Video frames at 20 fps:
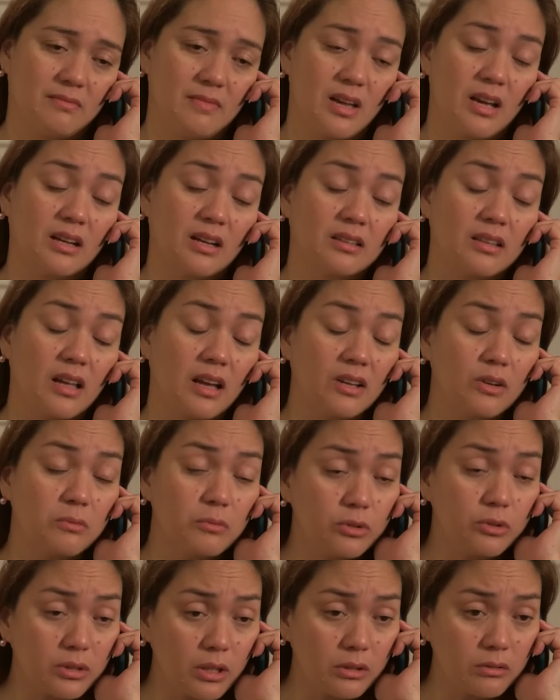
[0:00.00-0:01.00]
Bakit ayaw
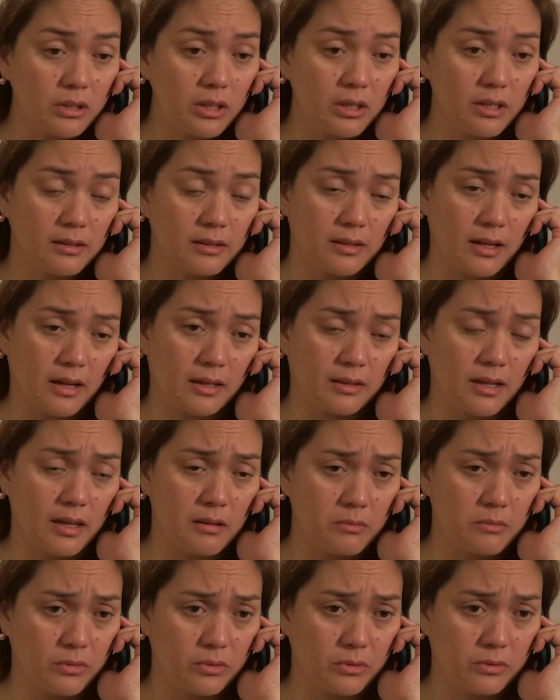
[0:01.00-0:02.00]
mong tanungin ang
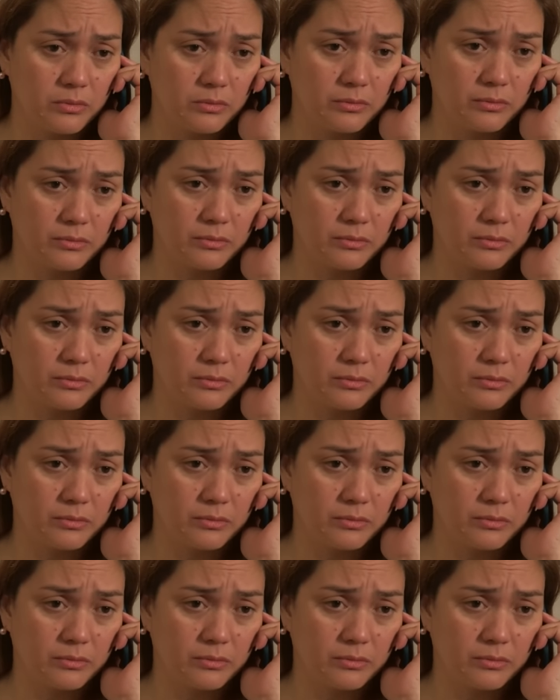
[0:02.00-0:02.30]
tatay mo?